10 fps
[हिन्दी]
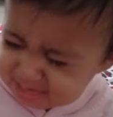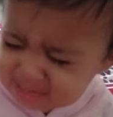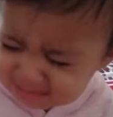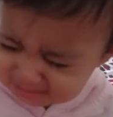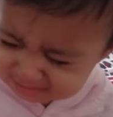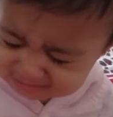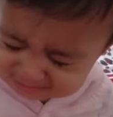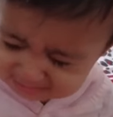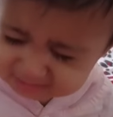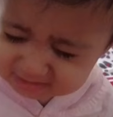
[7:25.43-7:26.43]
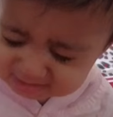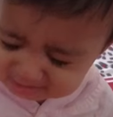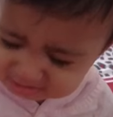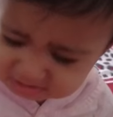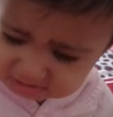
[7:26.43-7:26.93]
ये जीवू तैयार हो
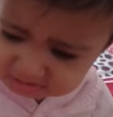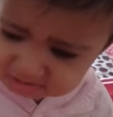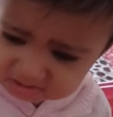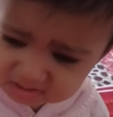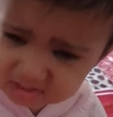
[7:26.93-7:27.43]
गया दिखाना